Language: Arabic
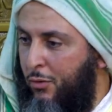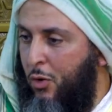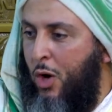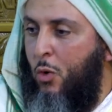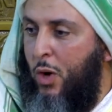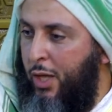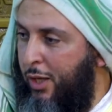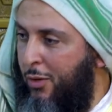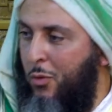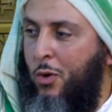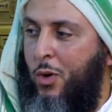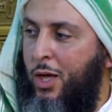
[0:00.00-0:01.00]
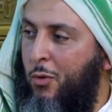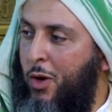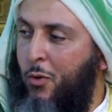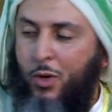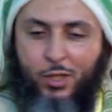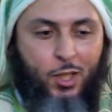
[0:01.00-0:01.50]
وهو وهو
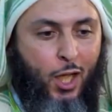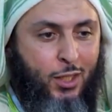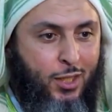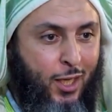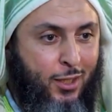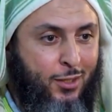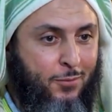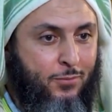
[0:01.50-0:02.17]
وهو يجني حسنات